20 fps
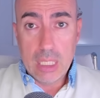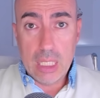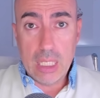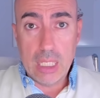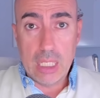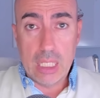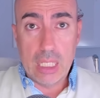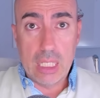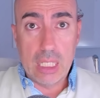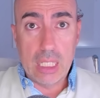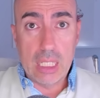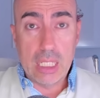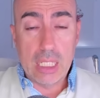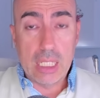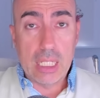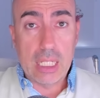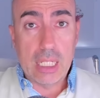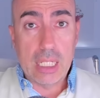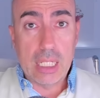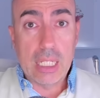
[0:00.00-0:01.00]

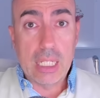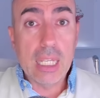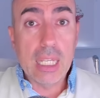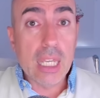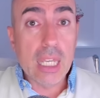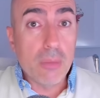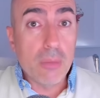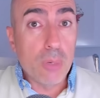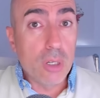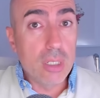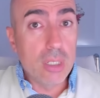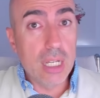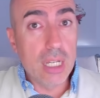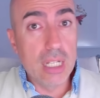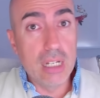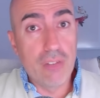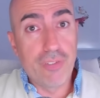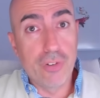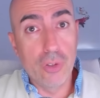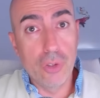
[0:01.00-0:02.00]
y, que bueno,
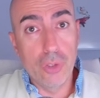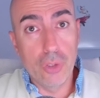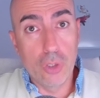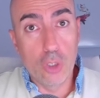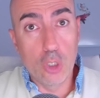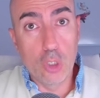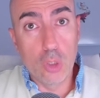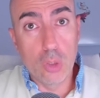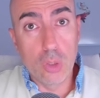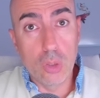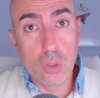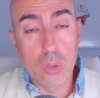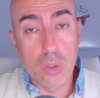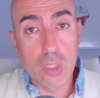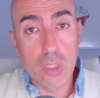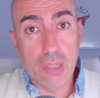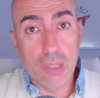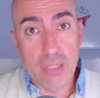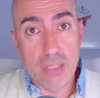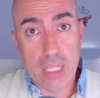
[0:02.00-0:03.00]
en el
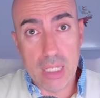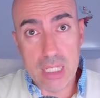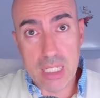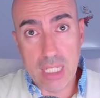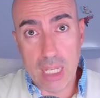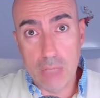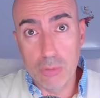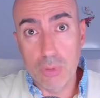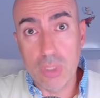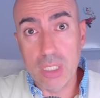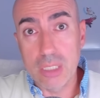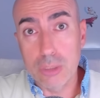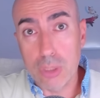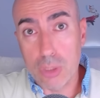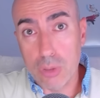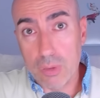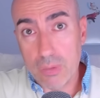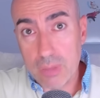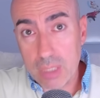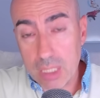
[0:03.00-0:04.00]
fondo quizás sea un
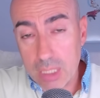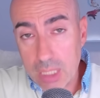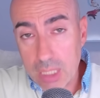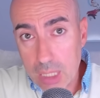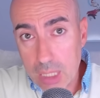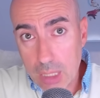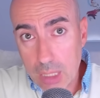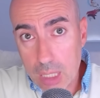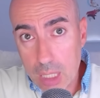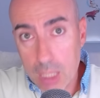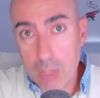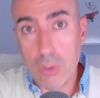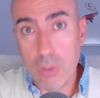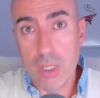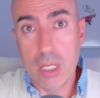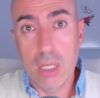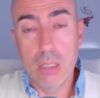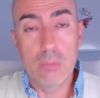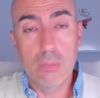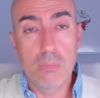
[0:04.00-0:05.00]
retroceder
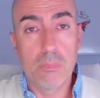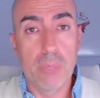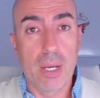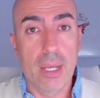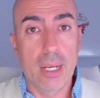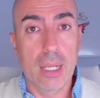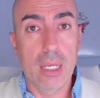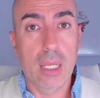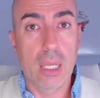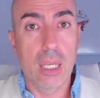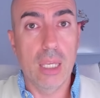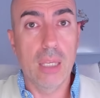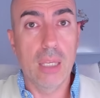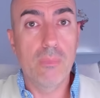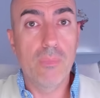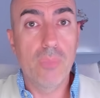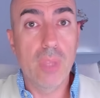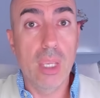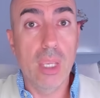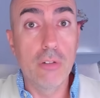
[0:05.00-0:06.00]
ahora para
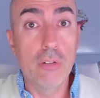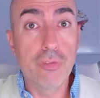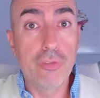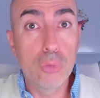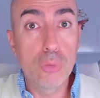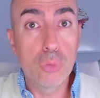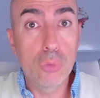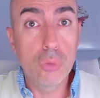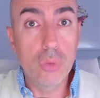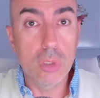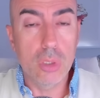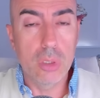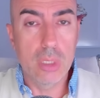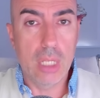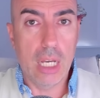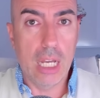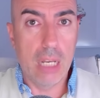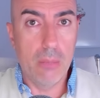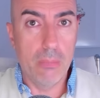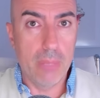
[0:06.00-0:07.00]
que en un
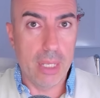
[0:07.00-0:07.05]
futuro, al